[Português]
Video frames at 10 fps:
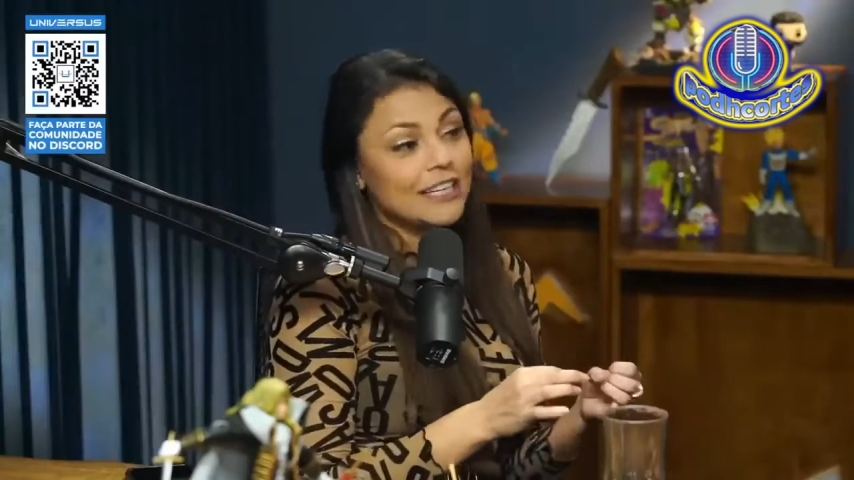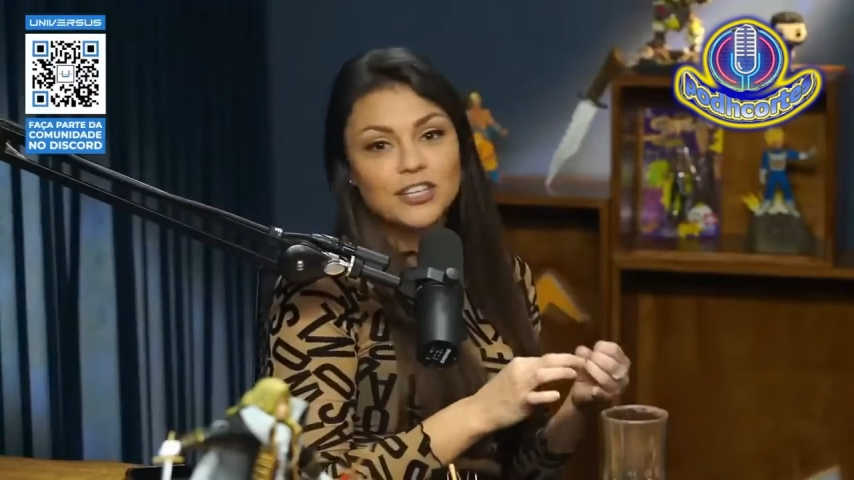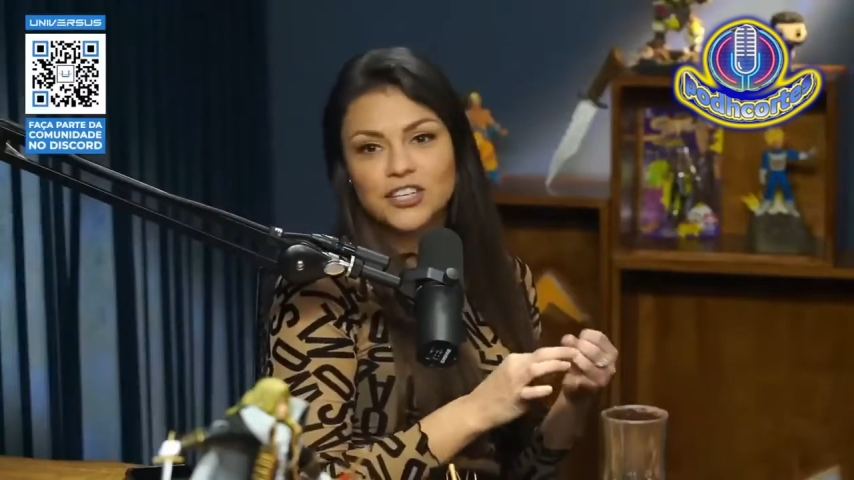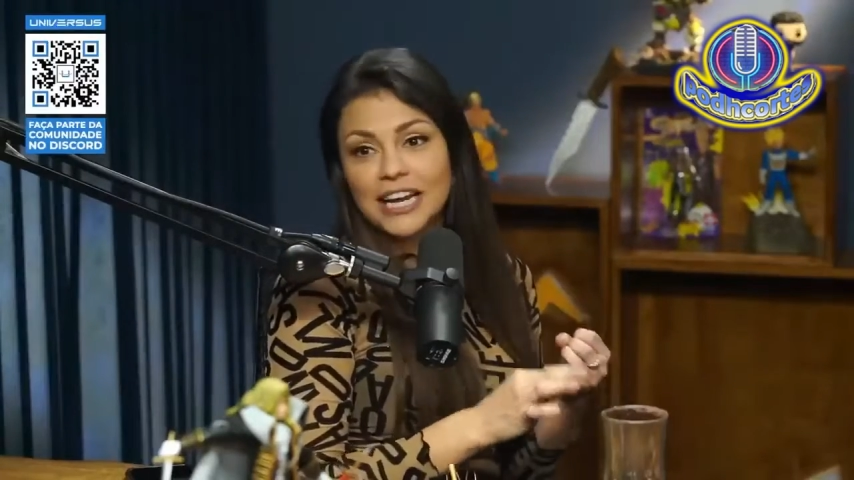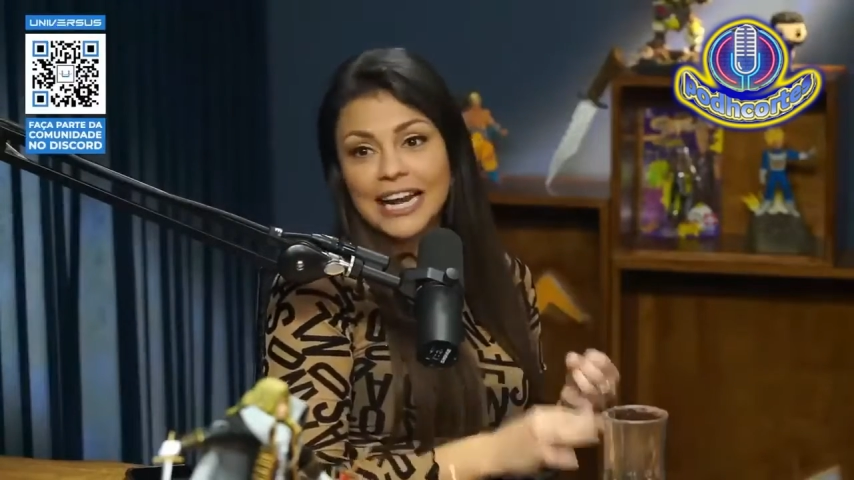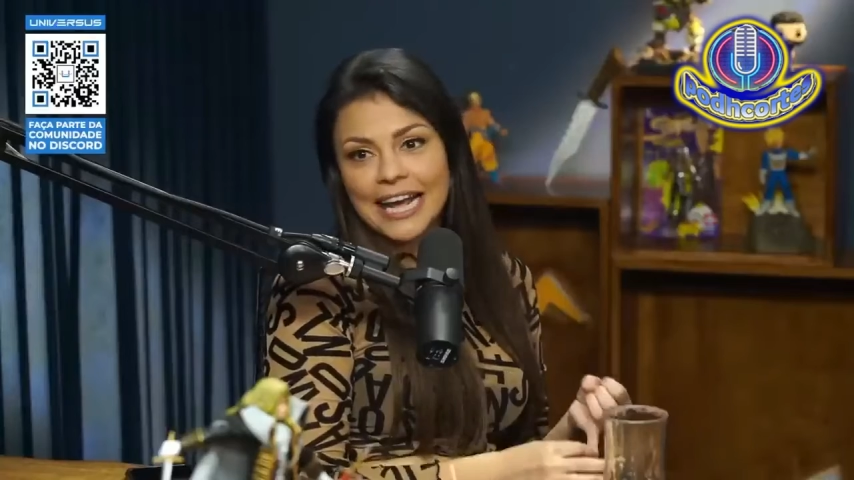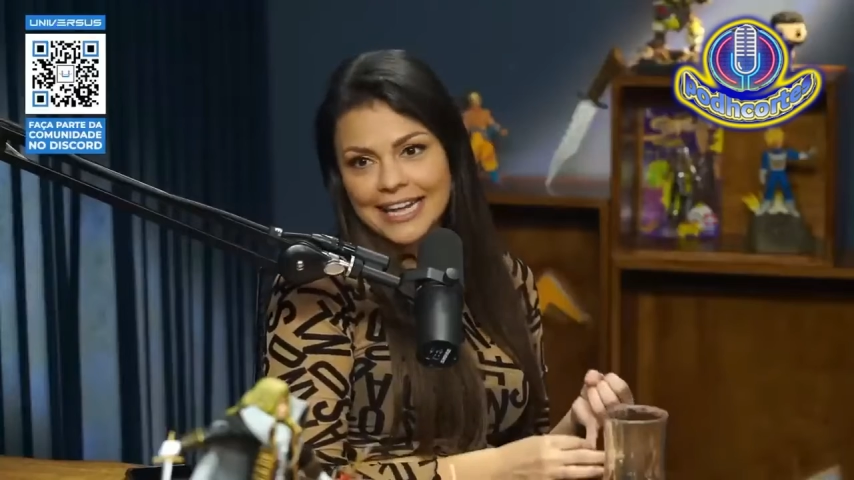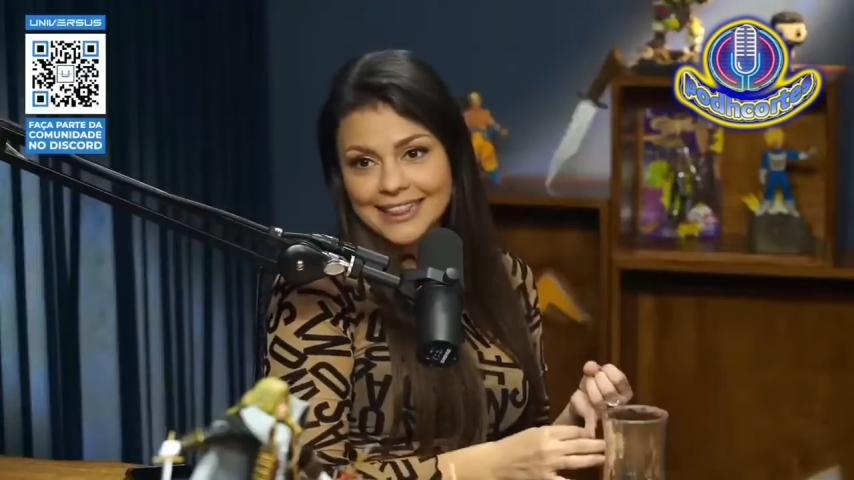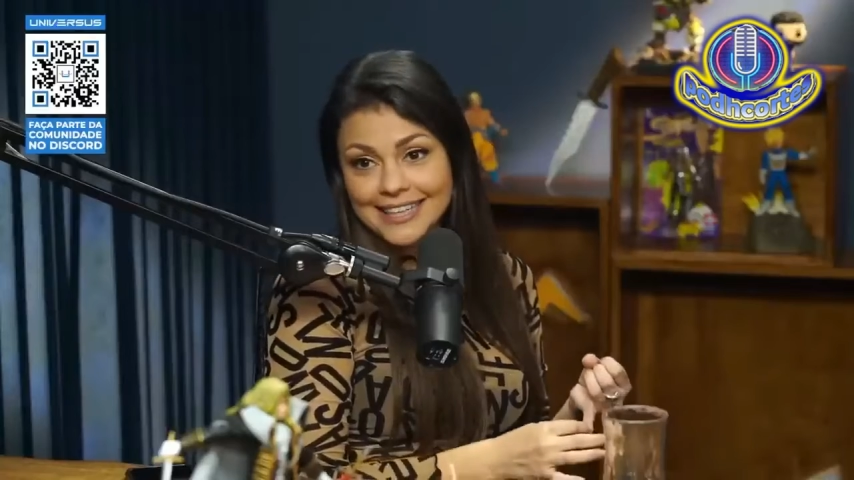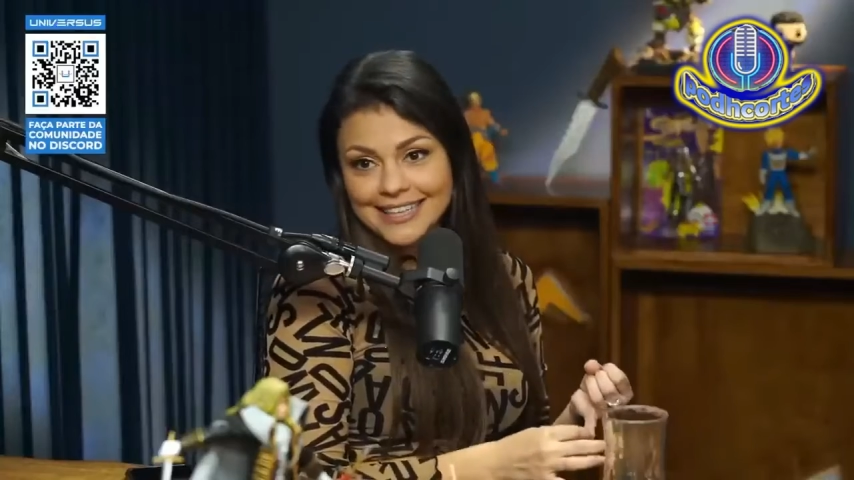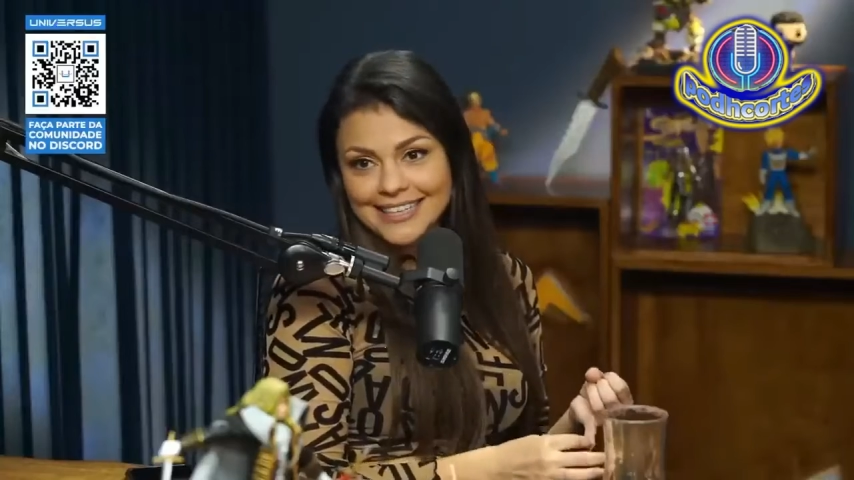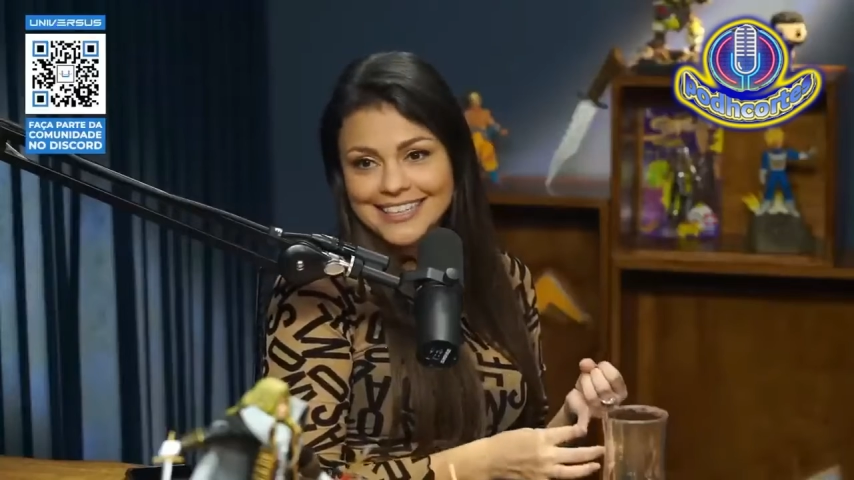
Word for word: Gilete.